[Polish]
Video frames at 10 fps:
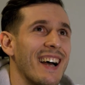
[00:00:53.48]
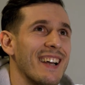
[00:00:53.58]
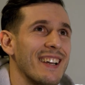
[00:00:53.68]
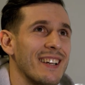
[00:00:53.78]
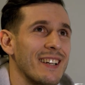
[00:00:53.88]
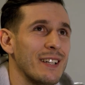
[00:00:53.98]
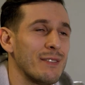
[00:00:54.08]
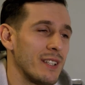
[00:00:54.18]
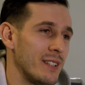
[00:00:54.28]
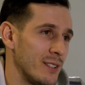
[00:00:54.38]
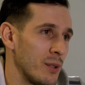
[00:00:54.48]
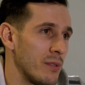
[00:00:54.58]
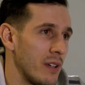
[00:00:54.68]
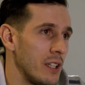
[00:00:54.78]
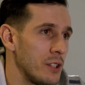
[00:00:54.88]
e, wtedy
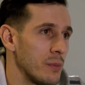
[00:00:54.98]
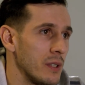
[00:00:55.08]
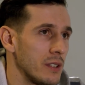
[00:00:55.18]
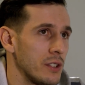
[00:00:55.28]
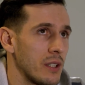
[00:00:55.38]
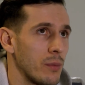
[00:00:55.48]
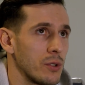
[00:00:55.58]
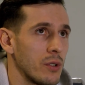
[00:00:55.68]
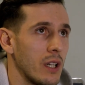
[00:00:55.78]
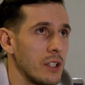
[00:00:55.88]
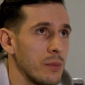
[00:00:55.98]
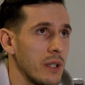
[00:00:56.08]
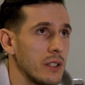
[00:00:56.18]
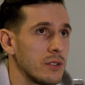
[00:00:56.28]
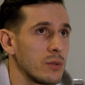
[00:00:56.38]
zdobywaliśmy, gdzieś tam osiągaliśmy
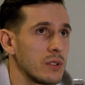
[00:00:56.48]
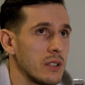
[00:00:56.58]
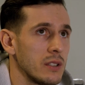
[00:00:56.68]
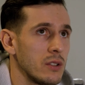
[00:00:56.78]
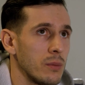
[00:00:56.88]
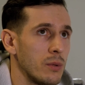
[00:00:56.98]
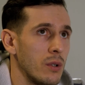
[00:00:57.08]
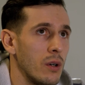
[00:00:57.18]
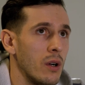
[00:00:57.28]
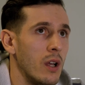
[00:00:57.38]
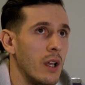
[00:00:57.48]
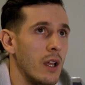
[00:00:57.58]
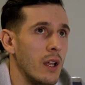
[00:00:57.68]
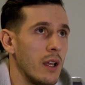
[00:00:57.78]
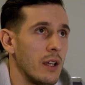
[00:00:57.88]
jakieś sukcesy, to było
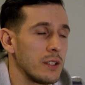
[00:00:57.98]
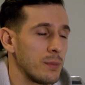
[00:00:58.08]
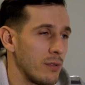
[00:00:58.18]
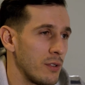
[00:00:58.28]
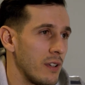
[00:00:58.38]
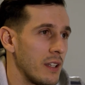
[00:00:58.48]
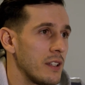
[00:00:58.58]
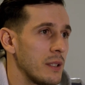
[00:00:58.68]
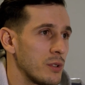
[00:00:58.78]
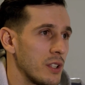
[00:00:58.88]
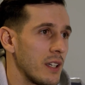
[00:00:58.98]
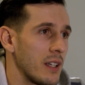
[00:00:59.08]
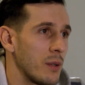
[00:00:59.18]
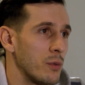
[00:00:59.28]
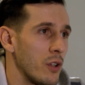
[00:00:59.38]
e, spowodowane tym, że
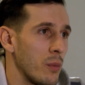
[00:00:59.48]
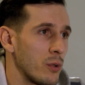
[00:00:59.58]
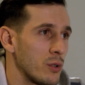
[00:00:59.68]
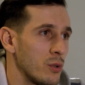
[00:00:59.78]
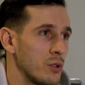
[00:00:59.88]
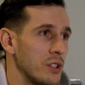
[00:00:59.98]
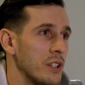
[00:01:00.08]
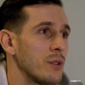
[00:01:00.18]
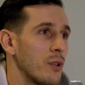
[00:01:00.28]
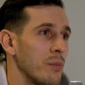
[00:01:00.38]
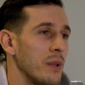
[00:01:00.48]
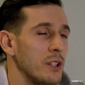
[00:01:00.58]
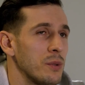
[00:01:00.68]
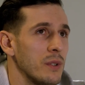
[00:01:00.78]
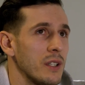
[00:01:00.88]
tak jak mówię, oprócz drużyny, którą
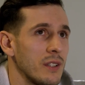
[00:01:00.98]
mieliśmy,